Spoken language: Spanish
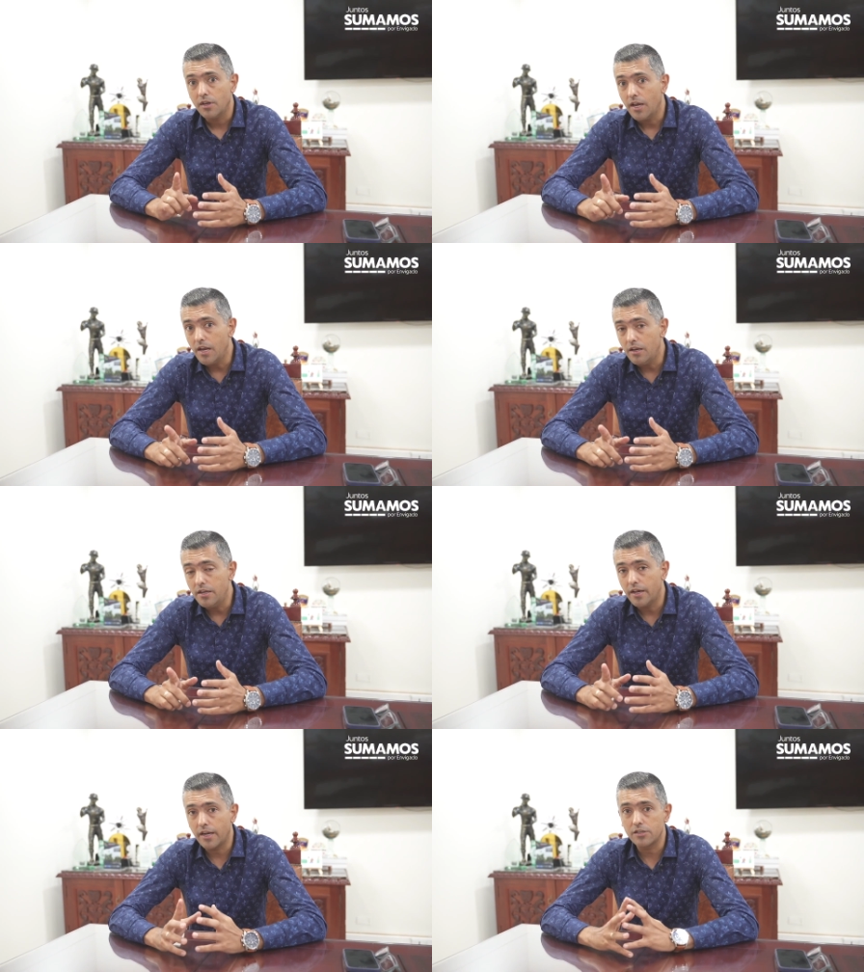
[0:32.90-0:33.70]
El
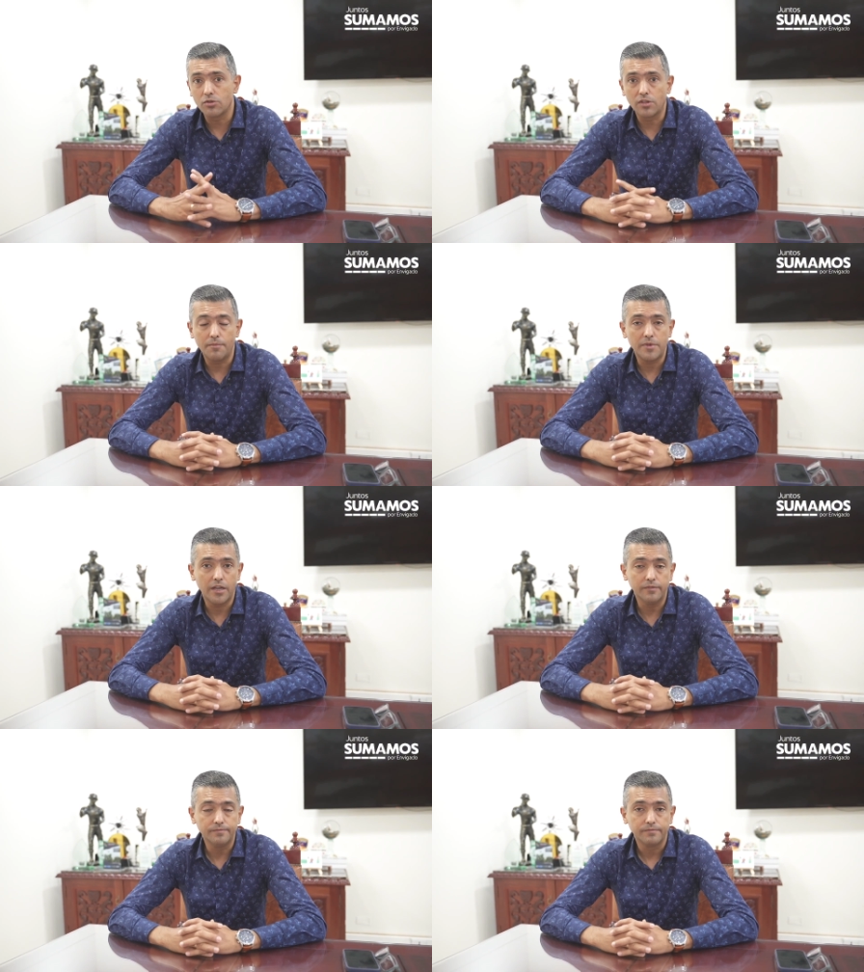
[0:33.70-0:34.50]
liderazgo
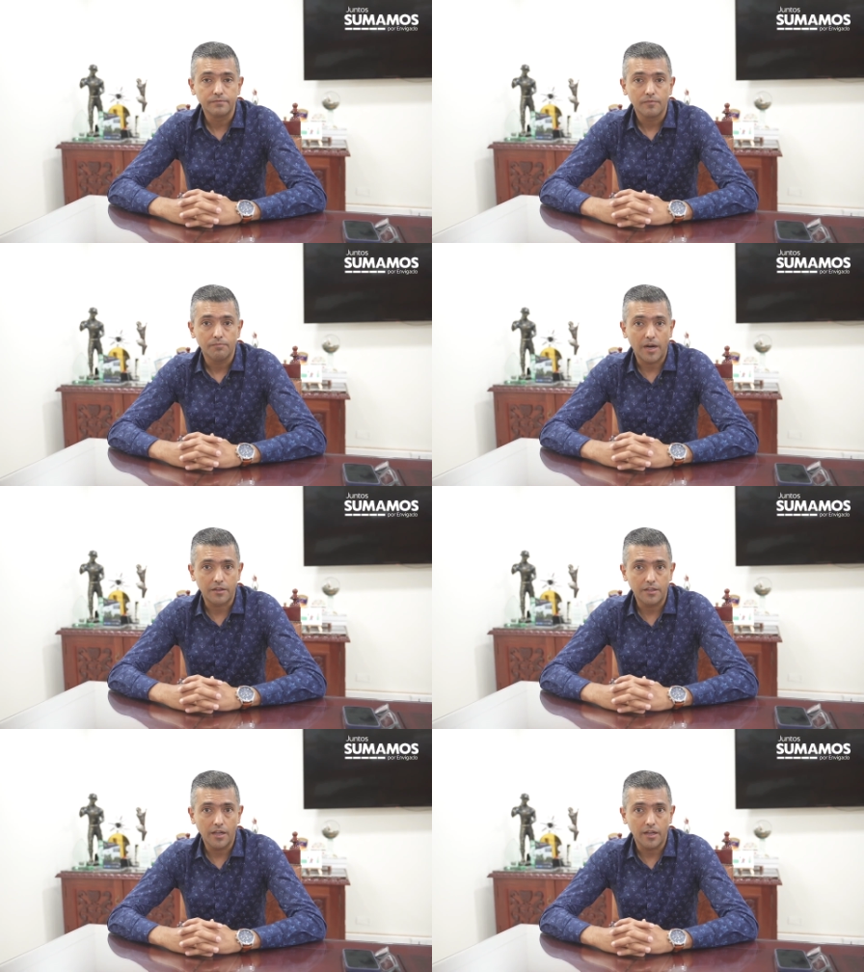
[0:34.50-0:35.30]
también
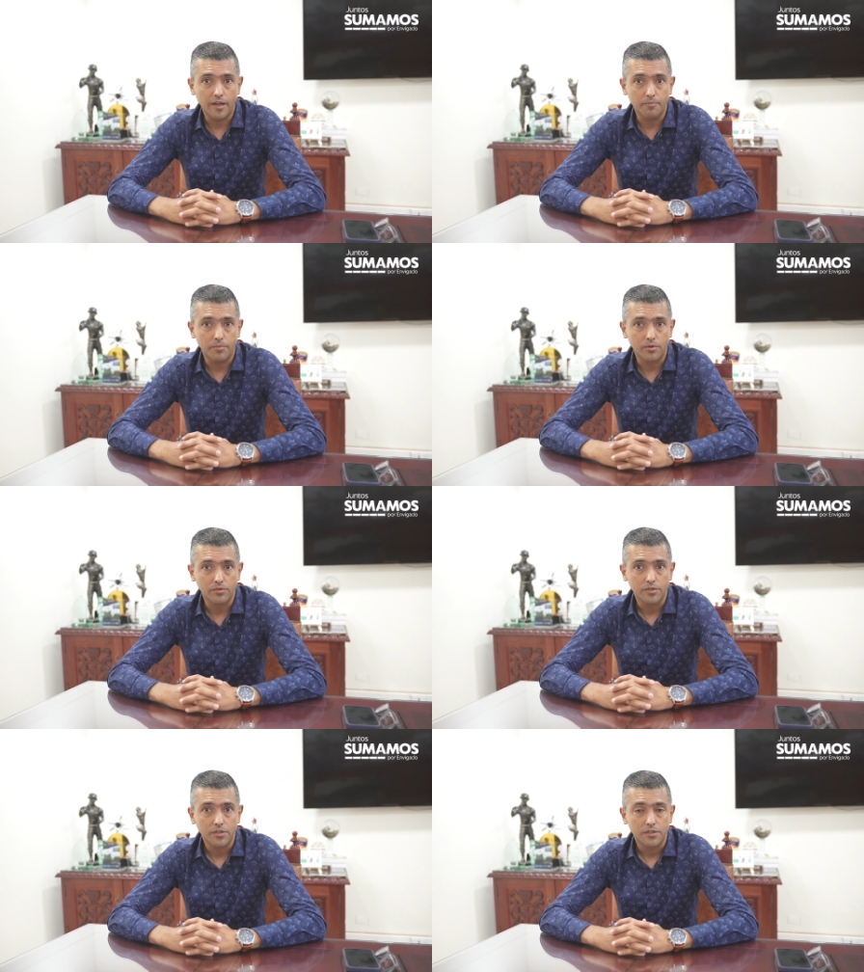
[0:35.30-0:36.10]
parte del ejemplo.
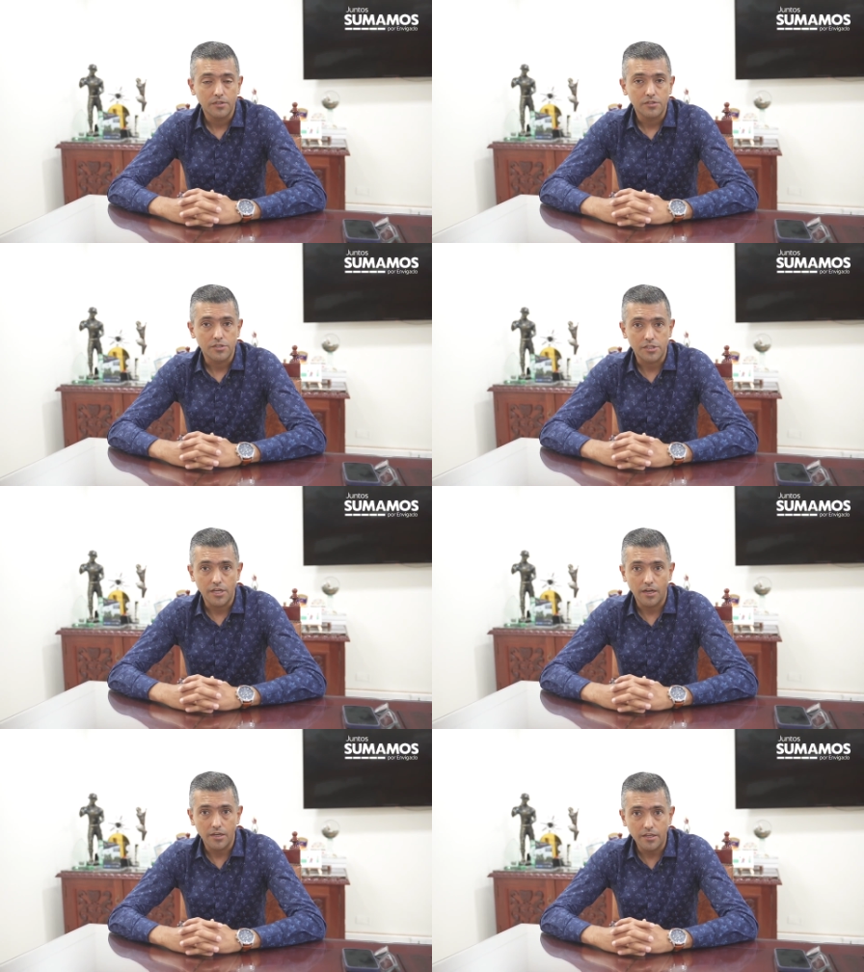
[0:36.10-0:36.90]

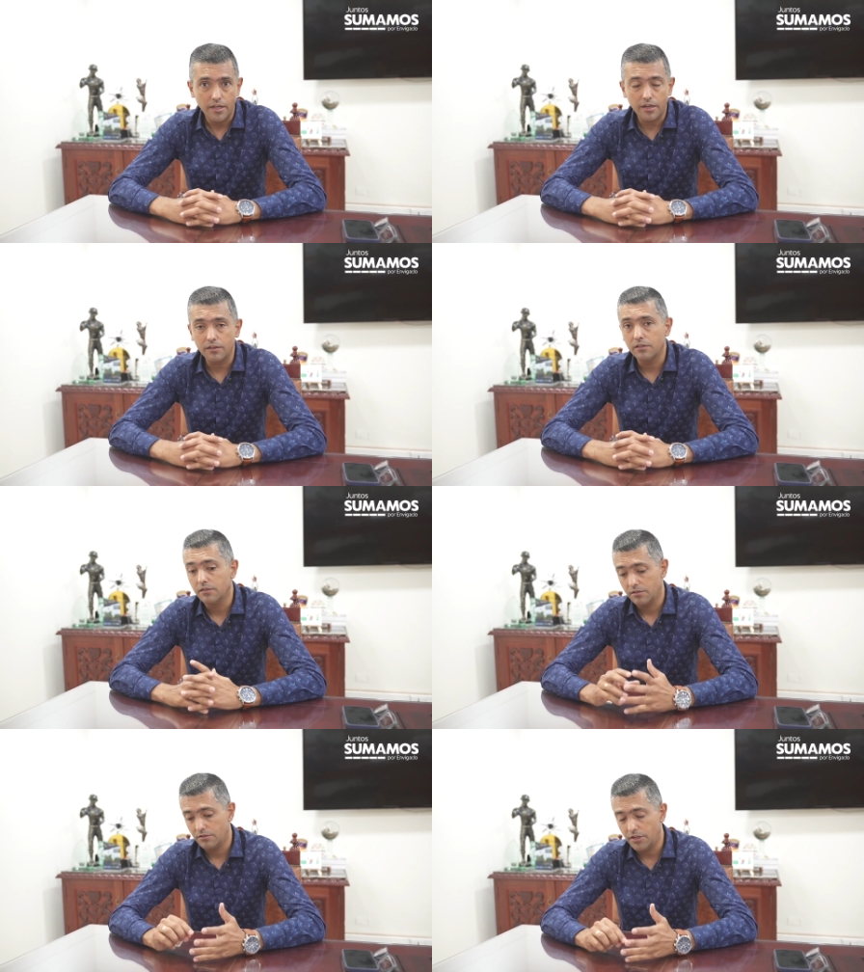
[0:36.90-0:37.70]
Si el líder
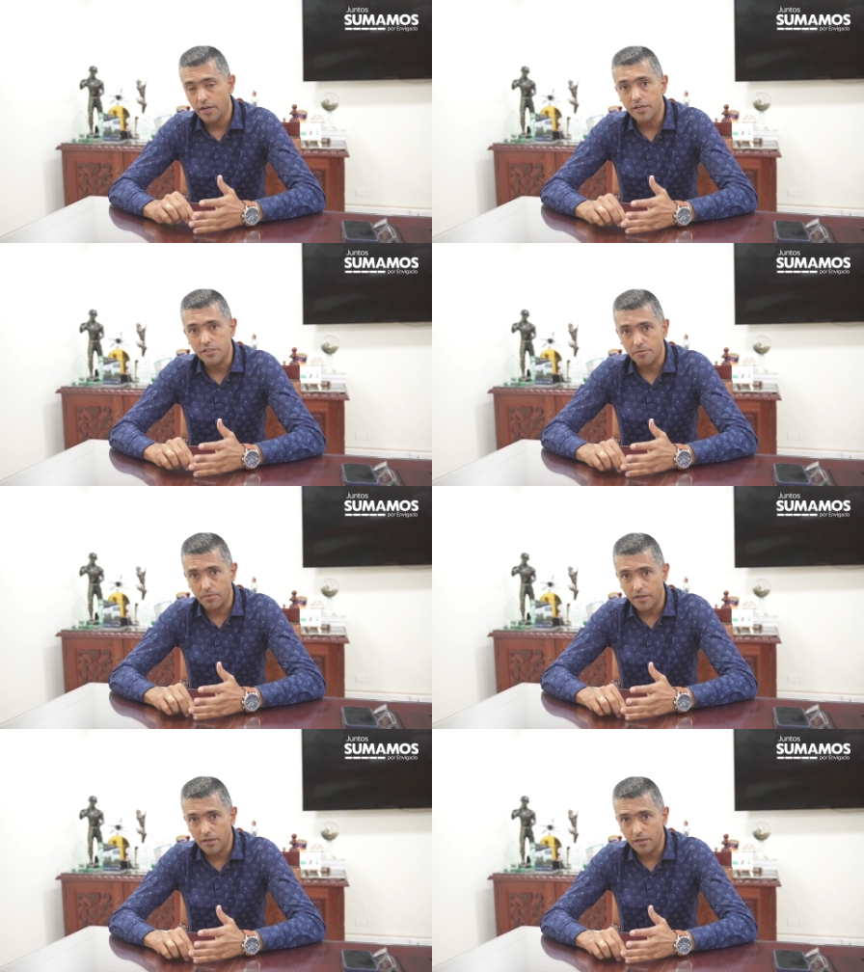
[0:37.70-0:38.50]
tiene
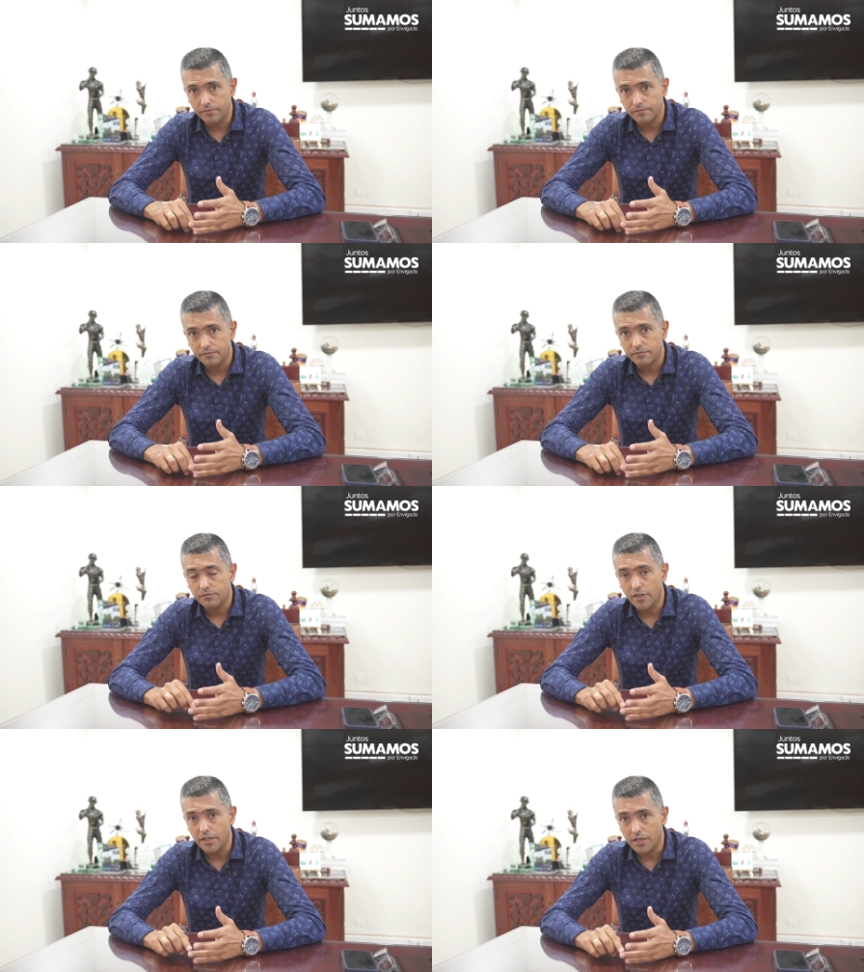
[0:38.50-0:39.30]
disciplina,
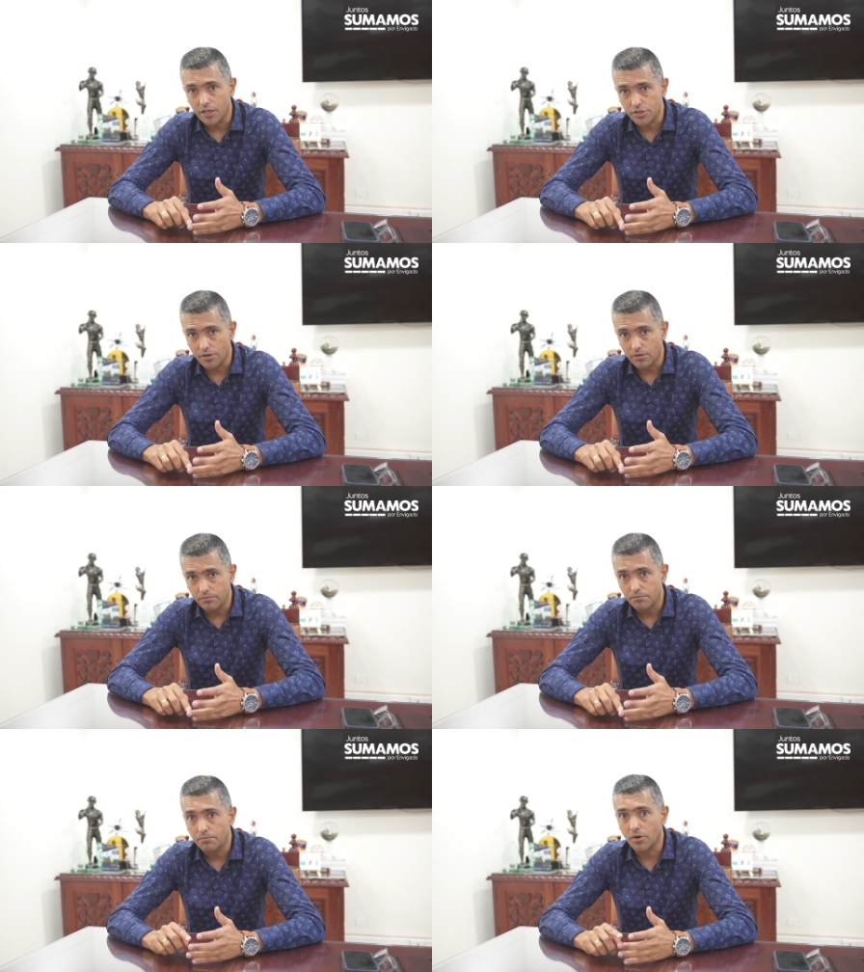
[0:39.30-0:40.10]
dedicación,
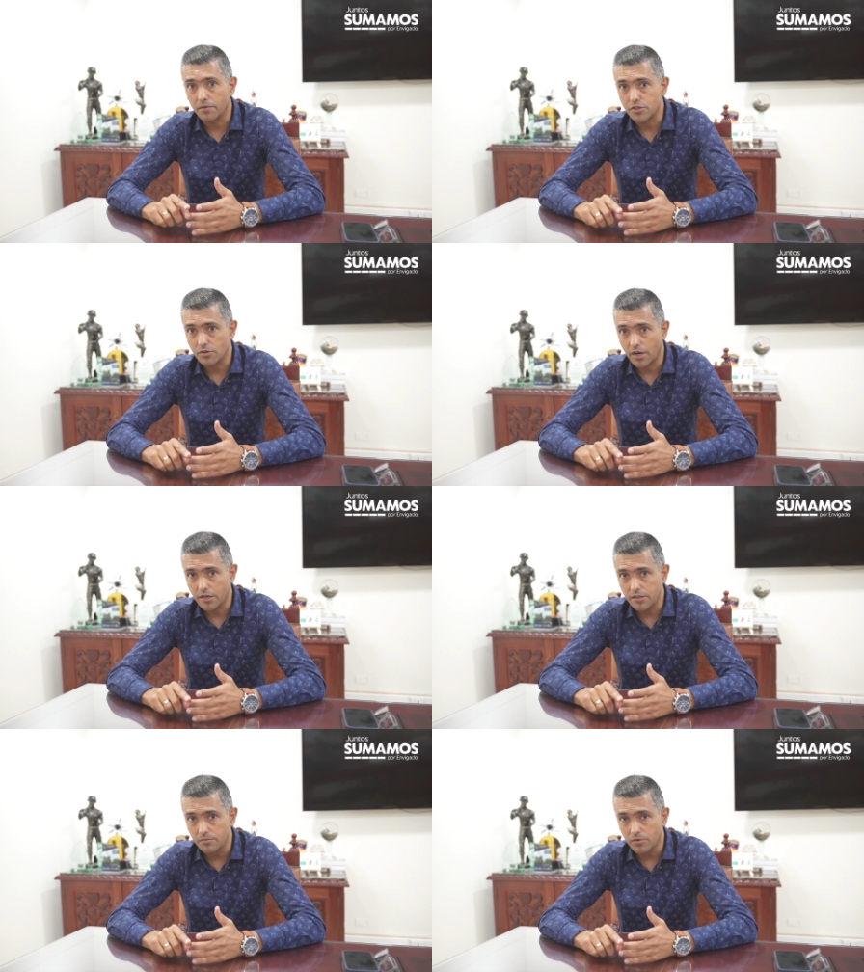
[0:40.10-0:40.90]

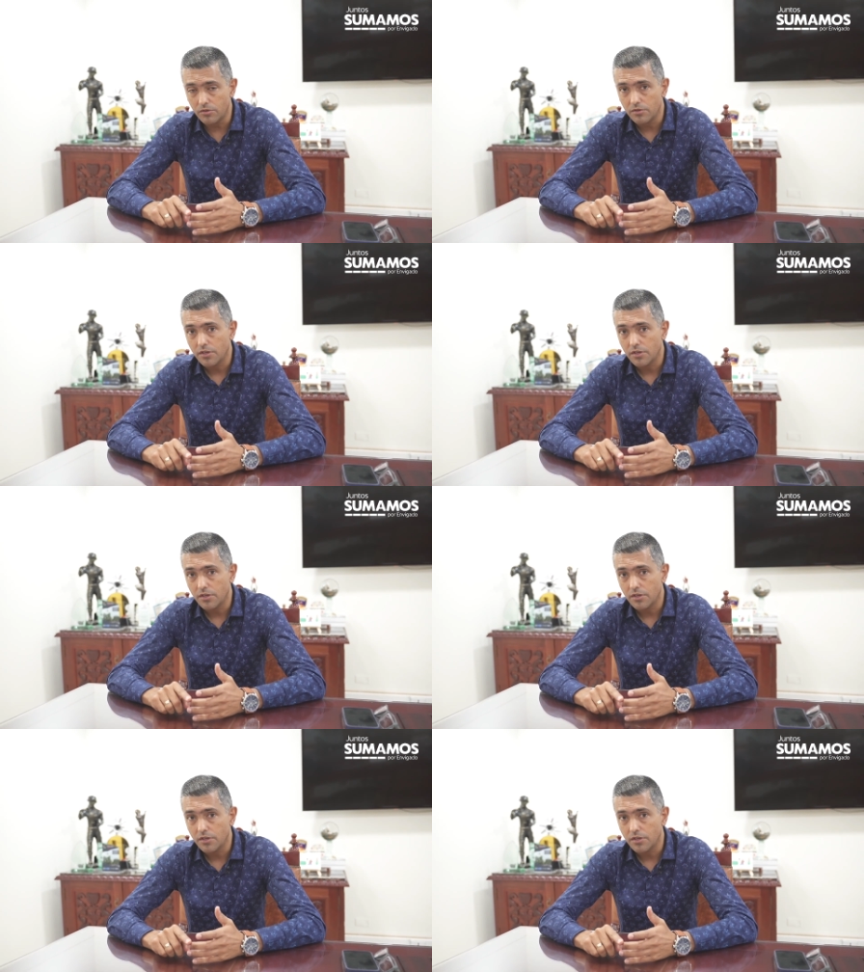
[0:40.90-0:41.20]
profesionalismo,